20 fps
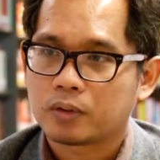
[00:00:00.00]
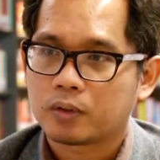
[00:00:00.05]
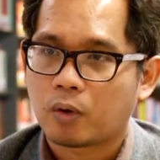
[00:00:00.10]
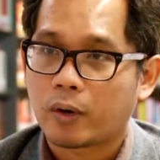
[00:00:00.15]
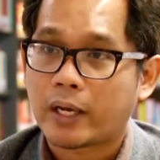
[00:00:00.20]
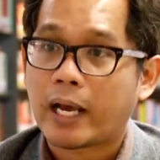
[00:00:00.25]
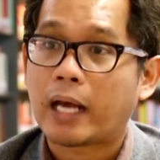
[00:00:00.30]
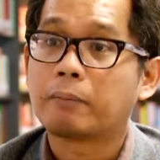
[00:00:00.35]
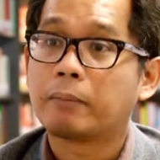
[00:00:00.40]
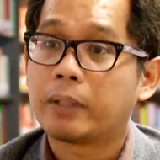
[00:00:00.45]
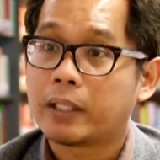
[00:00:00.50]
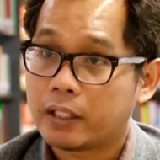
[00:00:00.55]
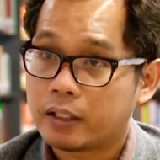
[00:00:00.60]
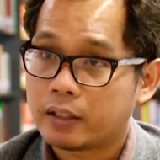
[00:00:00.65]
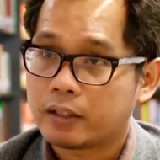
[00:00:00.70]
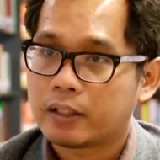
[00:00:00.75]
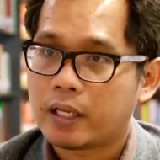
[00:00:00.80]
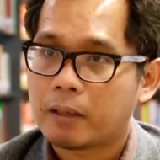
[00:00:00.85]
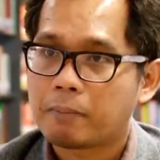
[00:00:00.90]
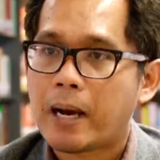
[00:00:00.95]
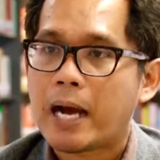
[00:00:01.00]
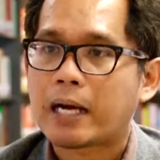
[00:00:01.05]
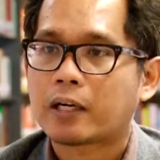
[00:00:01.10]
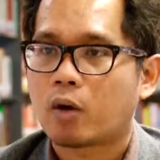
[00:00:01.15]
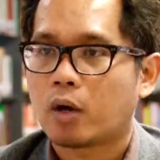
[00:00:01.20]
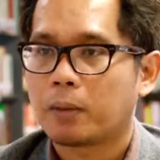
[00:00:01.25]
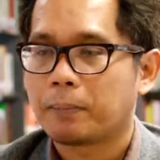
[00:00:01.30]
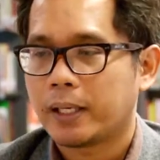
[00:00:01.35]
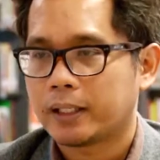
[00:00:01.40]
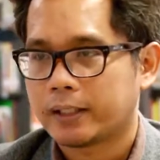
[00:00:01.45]
ของการมีได้มาก
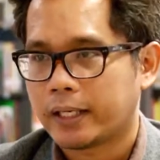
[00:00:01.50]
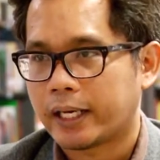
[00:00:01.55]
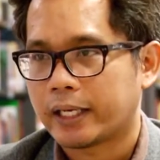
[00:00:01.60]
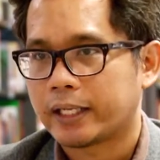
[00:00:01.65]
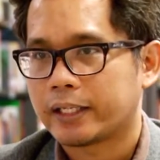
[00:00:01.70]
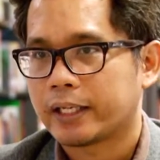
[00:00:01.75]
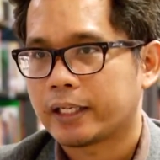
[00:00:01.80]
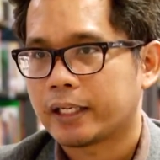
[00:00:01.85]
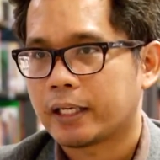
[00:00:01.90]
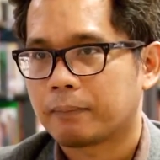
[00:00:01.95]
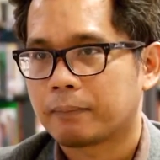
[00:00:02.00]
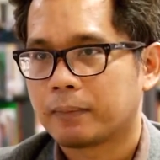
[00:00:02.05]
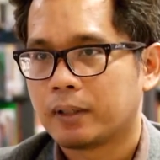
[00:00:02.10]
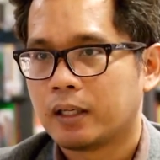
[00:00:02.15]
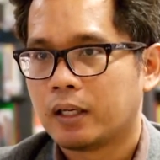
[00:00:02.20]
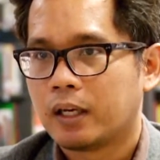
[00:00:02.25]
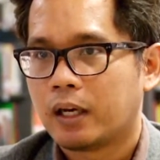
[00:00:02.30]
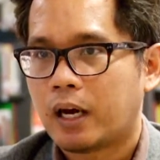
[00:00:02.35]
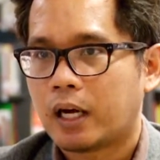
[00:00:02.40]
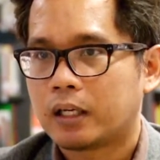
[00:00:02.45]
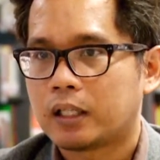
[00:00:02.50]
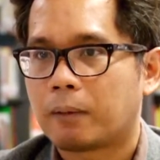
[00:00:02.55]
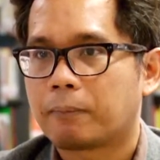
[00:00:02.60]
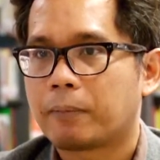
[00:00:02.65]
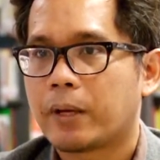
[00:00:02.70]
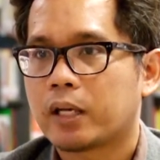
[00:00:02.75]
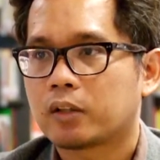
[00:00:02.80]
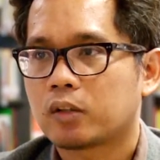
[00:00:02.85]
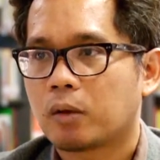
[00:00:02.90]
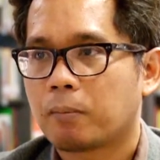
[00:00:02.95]
น้อยเพียงใดนะครับอันดับ
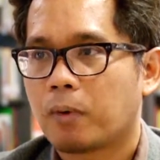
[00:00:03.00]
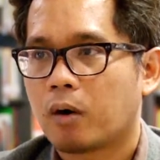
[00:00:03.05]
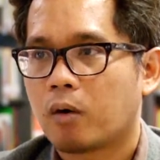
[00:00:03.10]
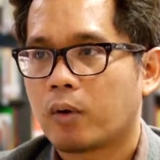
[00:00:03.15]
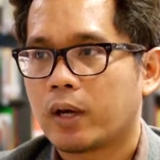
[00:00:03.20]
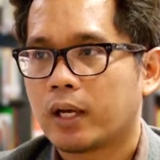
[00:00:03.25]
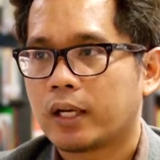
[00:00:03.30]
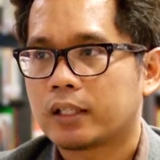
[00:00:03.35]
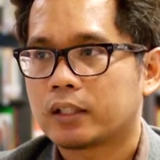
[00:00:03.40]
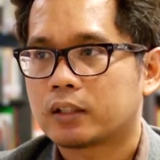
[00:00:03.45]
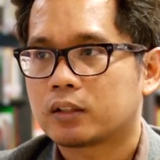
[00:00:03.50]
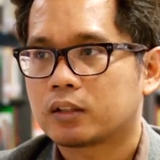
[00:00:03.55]
แรกต้องบอกว่า